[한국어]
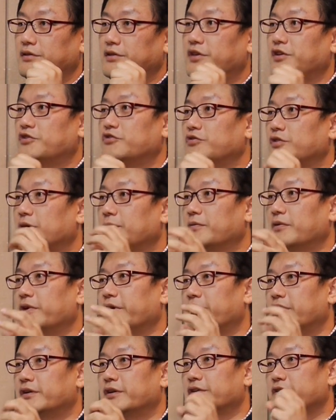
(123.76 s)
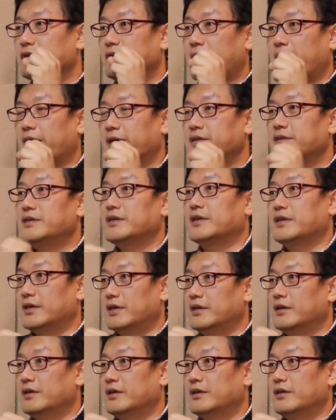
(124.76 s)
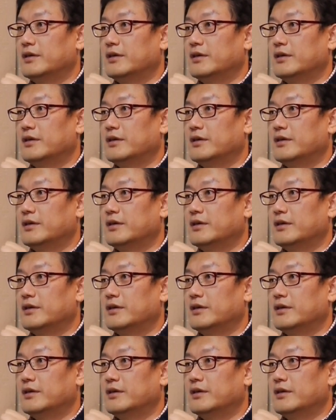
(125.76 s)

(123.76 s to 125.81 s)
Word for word: 의식 중에 뭐가 일어나죠? 안식이.